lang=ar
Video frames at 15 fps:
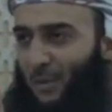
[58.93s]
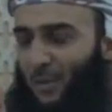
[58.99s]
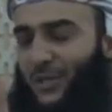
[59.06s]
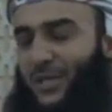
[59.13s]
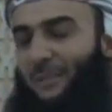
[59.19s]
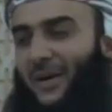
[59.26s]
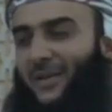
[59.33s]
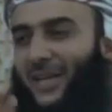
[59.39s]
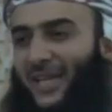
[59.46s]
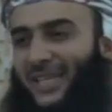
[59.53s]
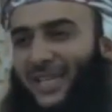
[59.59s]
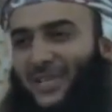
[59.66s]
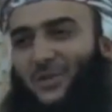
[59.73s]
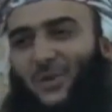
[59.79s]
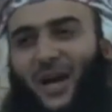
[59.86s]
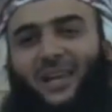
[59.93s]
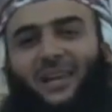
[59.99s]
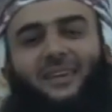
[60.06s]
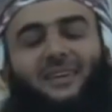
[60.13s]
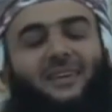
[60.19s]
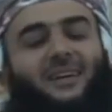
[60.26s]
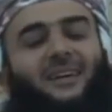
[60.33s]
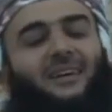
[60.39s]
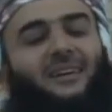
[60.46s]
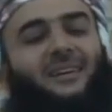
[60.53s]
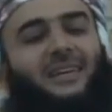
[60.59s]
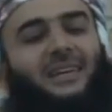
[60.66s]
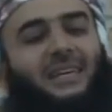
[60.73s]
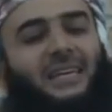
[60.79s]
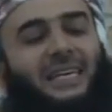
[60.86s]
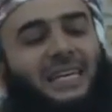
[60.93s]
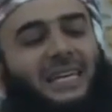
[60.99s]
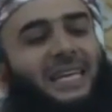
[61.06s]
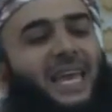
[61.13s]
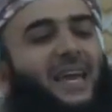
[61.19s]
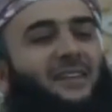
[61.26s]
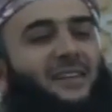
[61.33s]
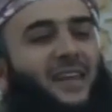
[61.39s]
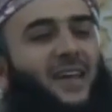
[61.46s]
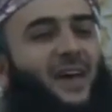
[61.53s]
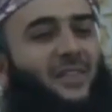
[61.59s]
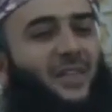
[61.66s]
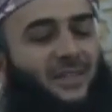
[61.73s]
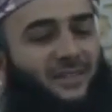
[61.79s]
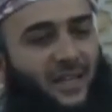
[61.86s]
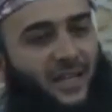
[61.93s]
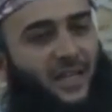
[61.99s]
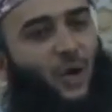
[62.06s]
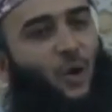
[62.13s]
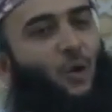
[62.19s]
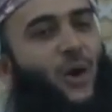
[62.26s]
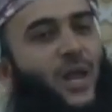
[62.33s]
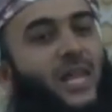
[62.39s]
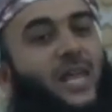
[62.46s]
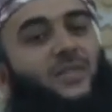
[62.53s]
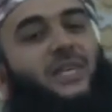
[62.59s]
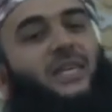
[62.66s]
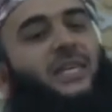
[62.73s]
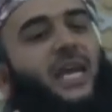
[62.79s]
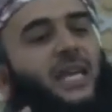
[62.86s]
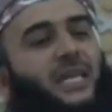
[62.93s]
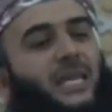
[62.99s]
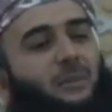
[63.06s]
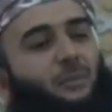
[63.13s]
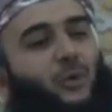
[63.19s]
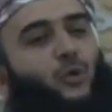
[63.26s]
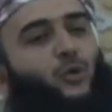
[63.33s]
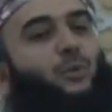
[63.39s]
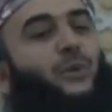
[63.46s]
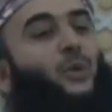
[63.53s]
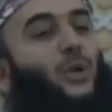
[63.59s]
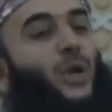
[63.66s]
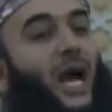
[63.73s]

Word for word: وطبعا ركزوا عليها لأن هذا الطريق هو الذي كان يمر منه